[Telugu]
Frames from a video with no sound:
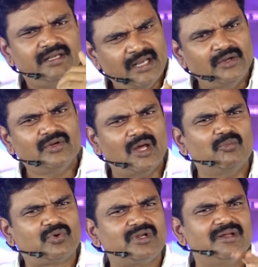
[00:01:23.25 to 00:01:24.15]
నన్ను
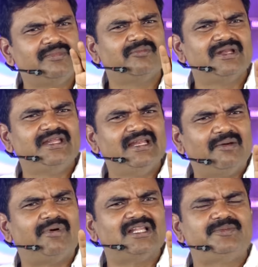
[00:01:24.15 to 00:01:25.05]
నమ్ముకున్న మిమ్మల్ని ఇలా
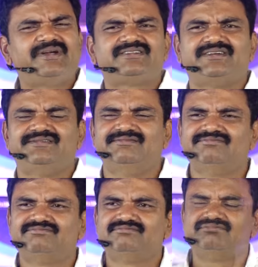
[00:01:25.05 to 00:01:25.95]
బాధ పెడతారు
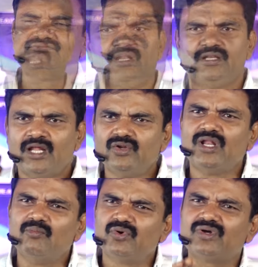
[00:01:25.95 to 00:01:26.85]
నన్ను
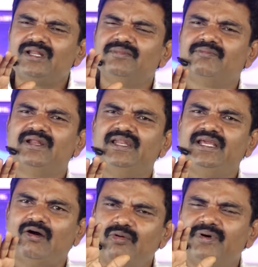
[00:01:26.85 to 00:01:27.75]
నమ్ముకున్న మిమ్మల్ని
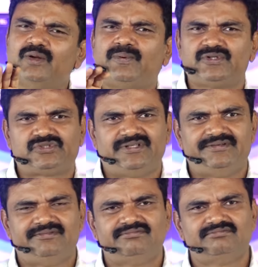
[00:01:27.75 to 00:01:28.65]

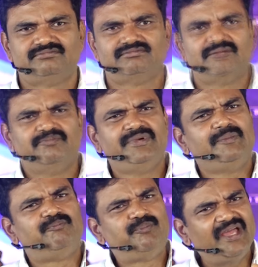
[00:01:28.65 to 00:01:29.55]
అవమానపరుస్తారు మీ
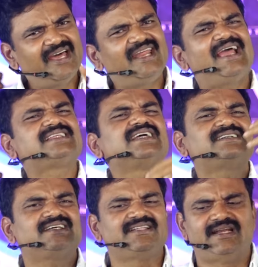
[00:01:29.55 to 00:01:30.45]
పేరే
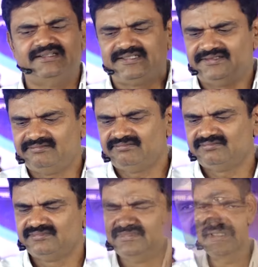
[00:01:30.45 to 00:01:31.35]
చెడ్డదని అంటారు
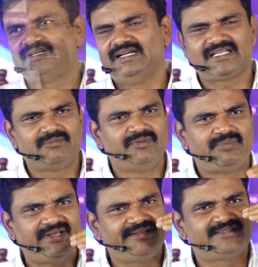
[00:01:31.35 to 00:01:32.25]
అంటే మీ
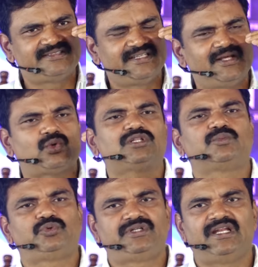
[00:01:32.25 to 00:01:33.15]
పేరు ఎత్తితేనే రోత
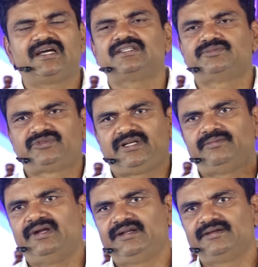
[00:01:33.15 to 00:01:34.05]
పుట్టేలాగా
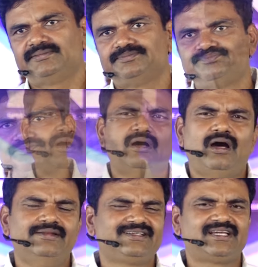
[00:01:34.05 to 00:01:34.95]
చెప్తారన్నమాట
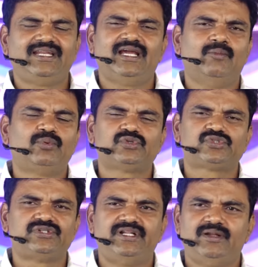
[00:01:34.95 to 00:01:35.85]
అందుకనే
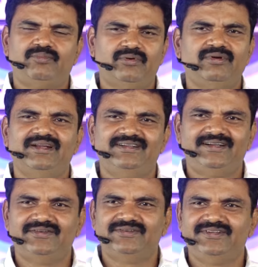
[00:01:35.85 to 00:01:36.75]
అపోస్తుడైన పౌలు
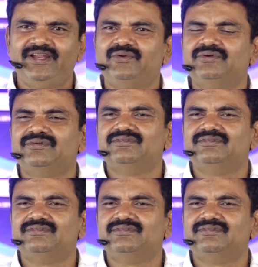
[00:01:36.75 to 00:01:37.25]
అంటాడు నేను